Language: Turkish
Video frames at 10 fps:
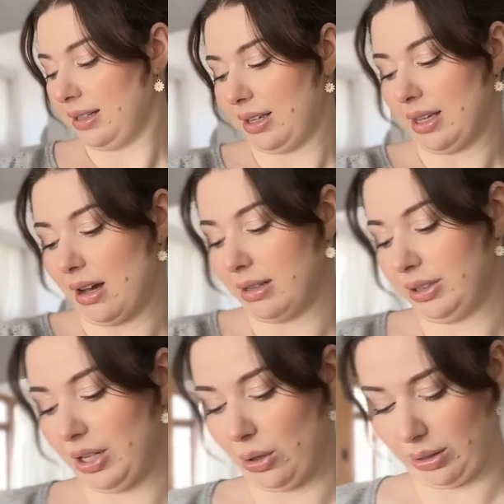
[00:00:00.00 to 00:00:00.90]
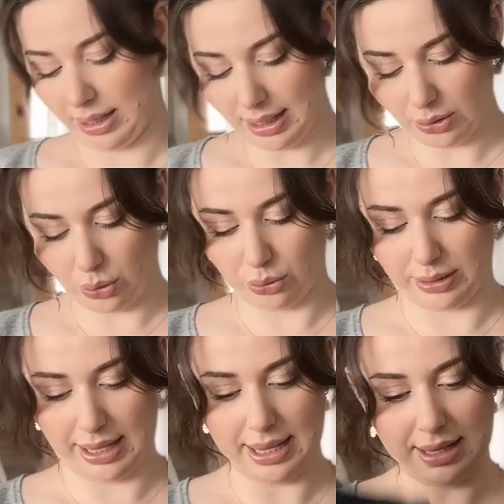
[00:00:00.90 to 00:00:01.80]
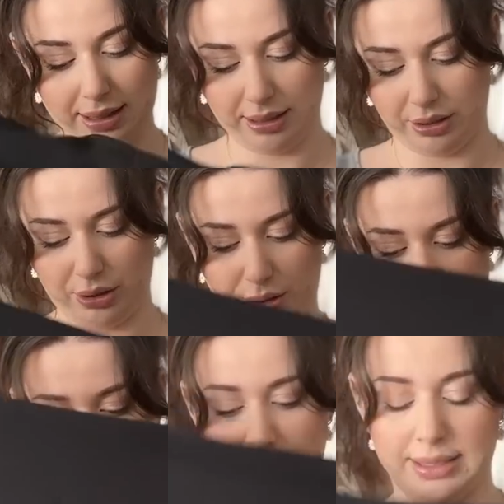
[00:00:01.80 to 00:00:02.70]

E, ağır şey olarak. Önü de şöyle.